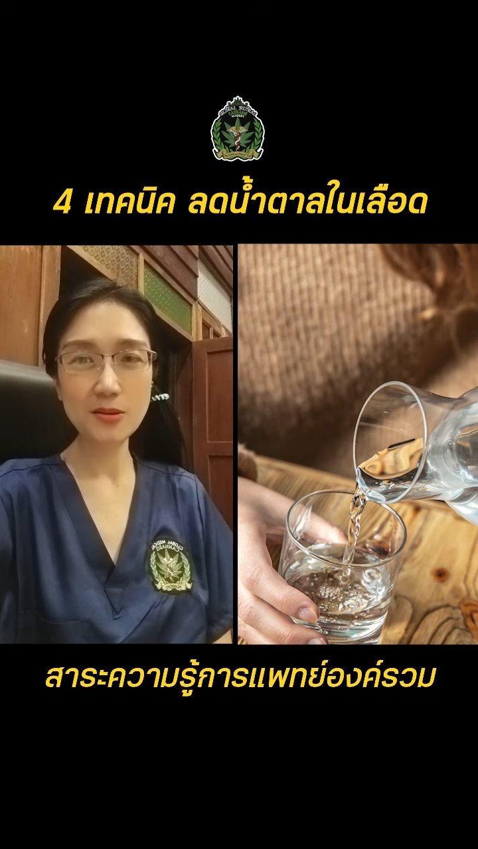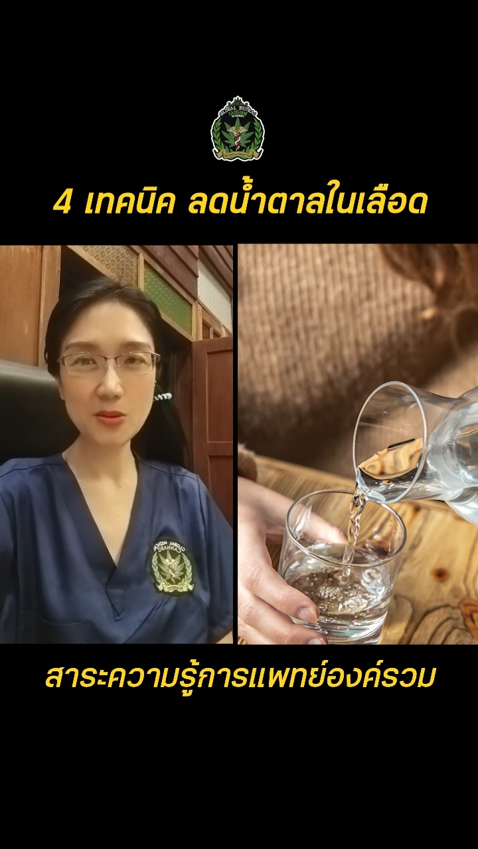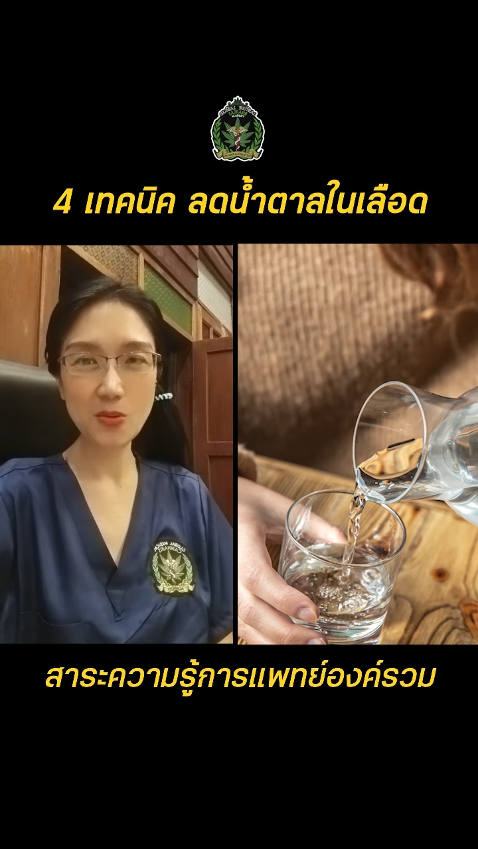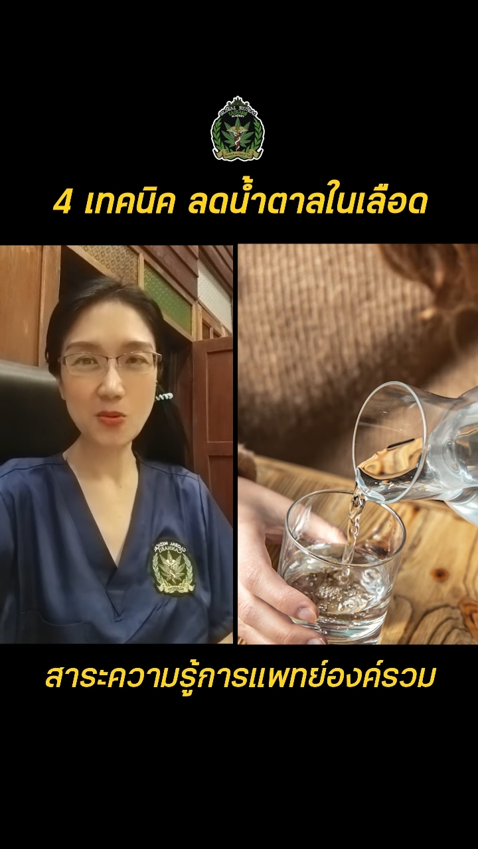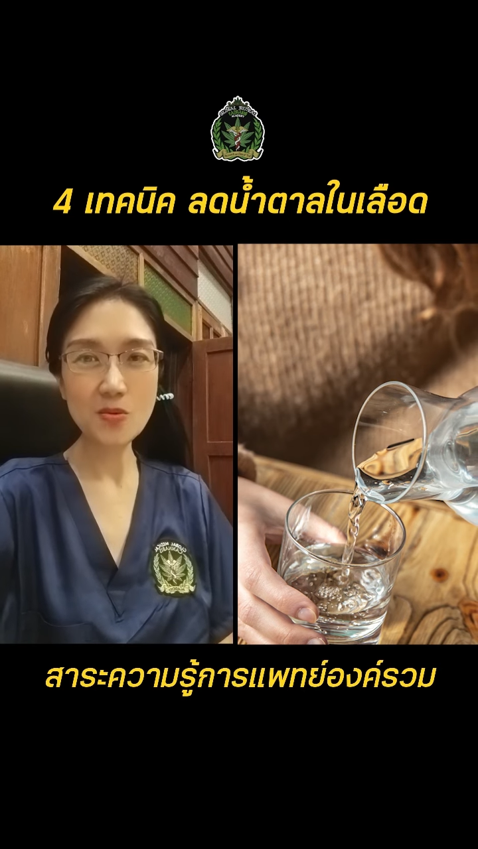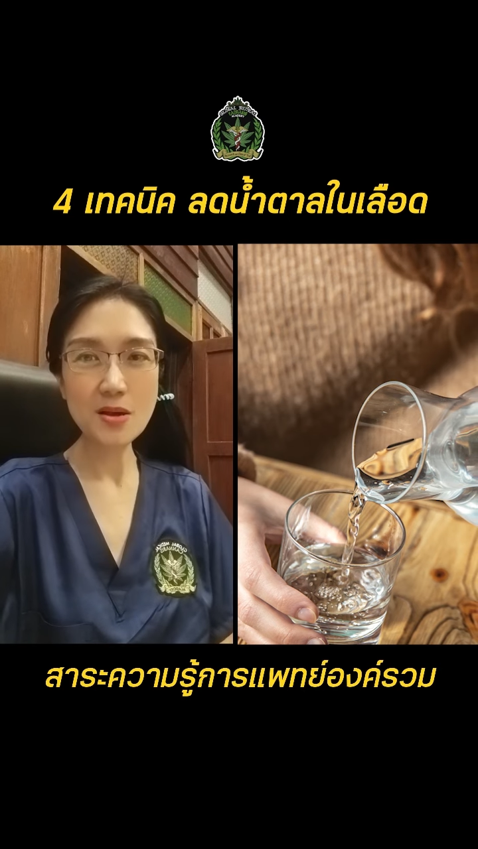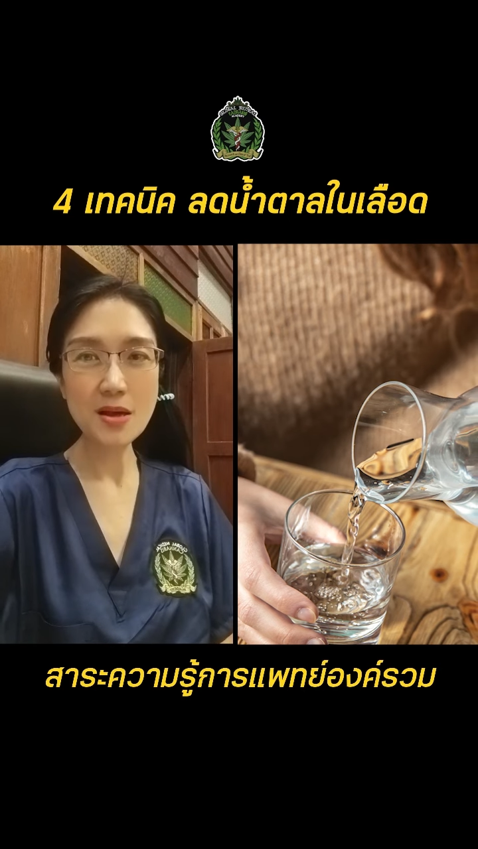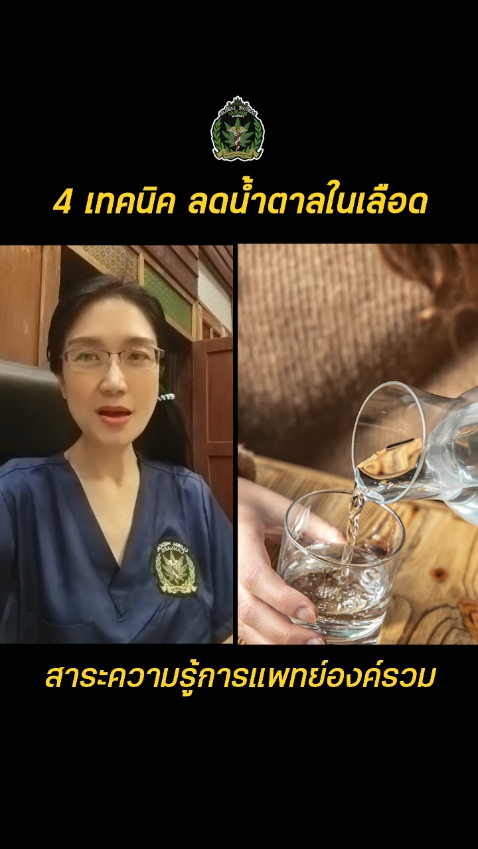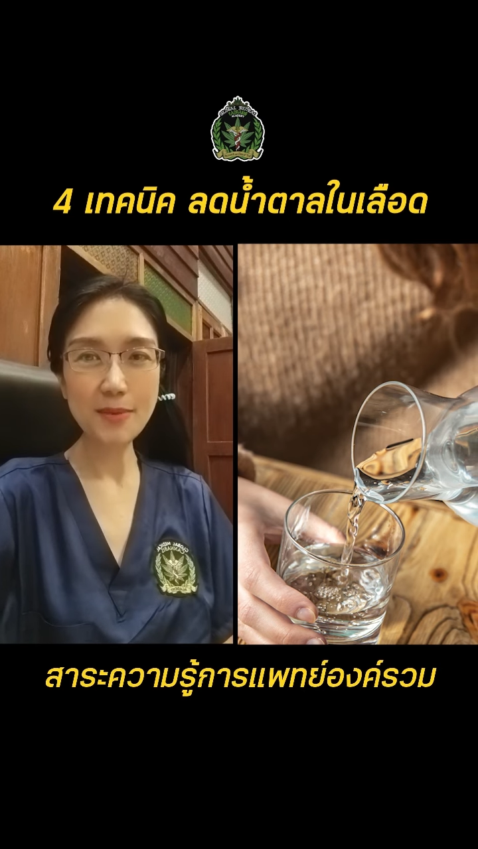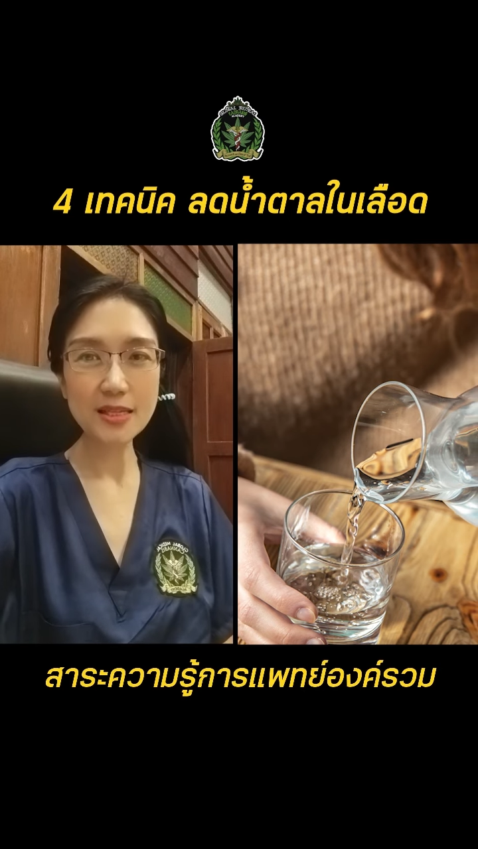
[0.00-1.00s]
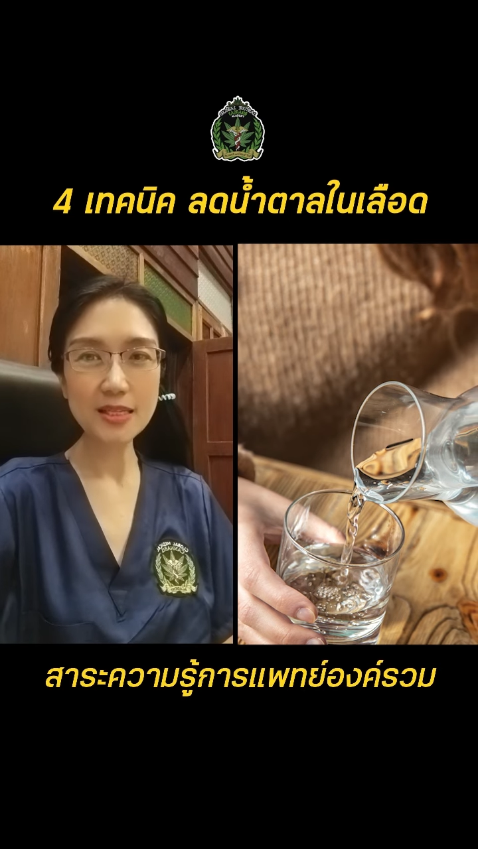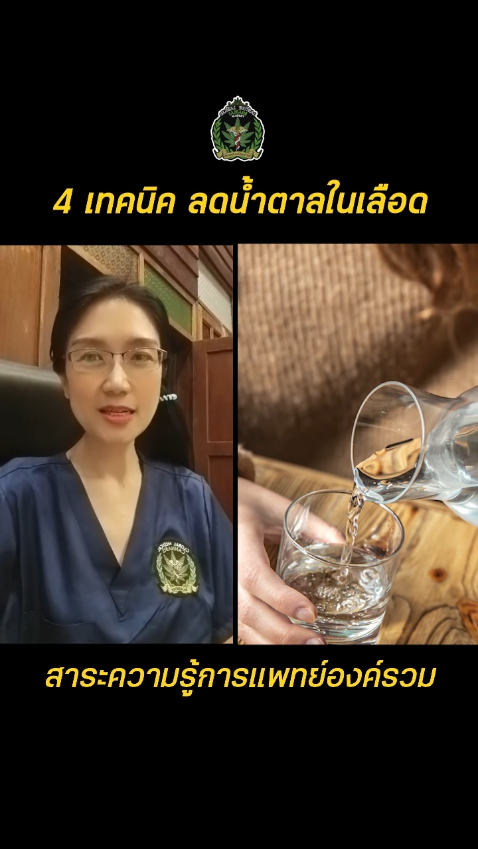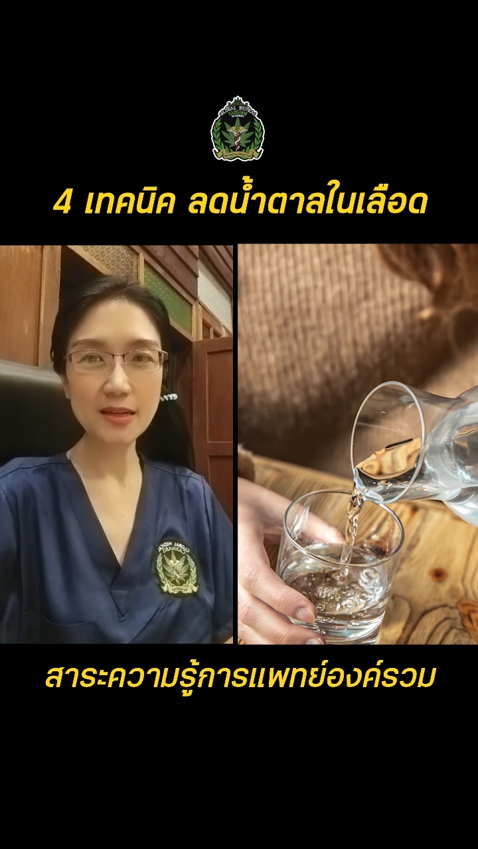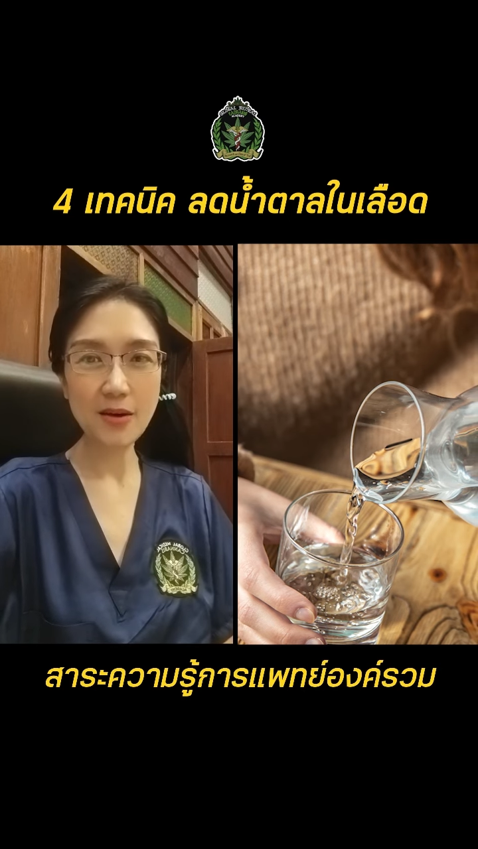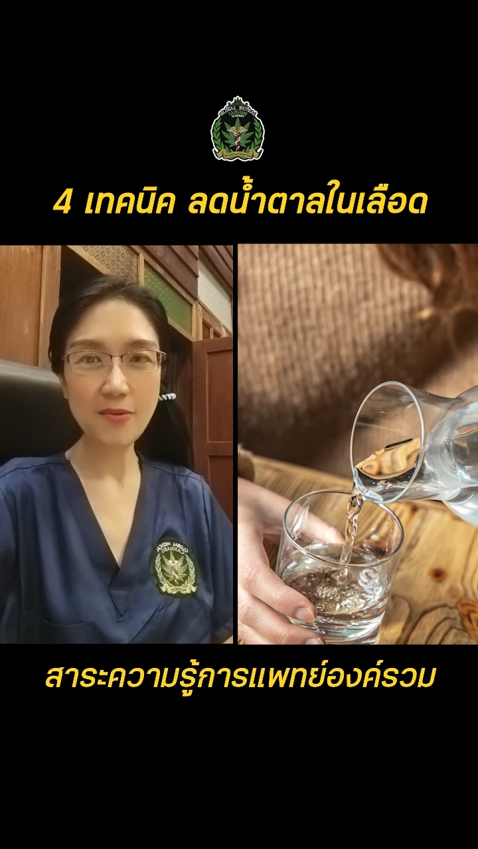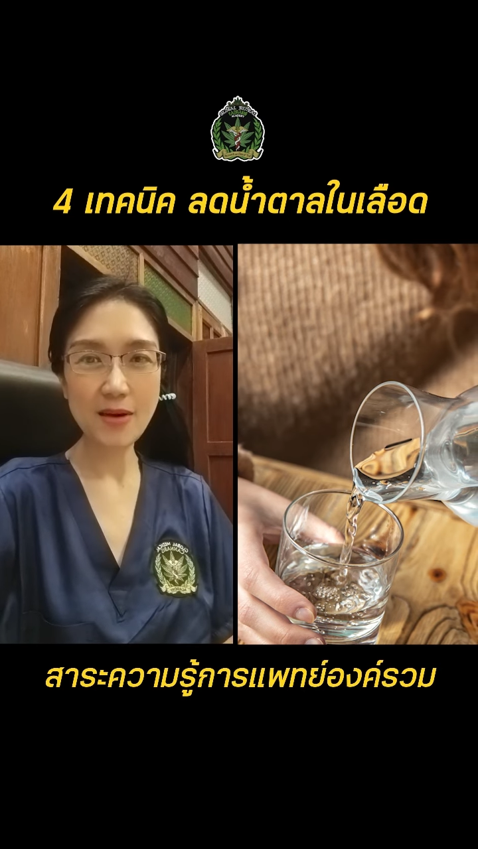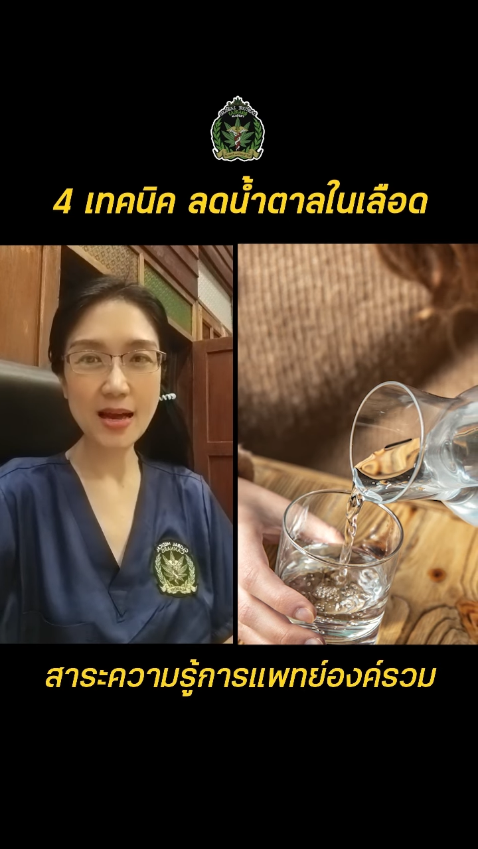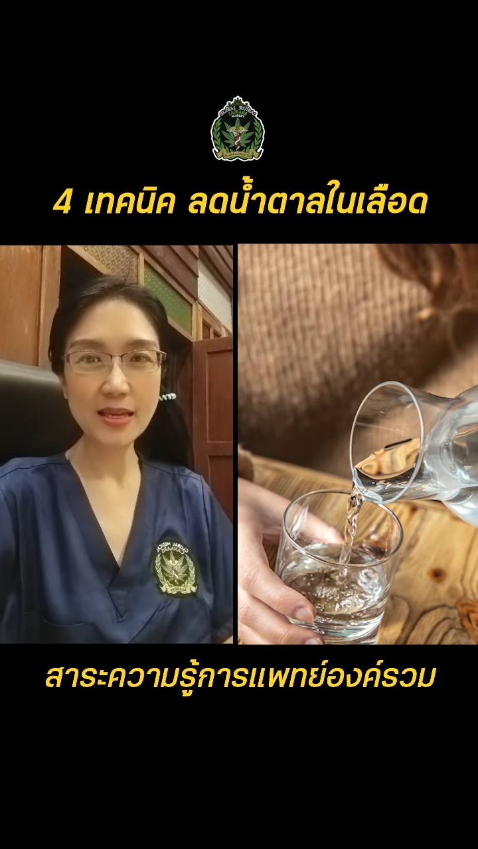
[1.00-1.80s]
สูงๆ มักจะเกิดภาวะ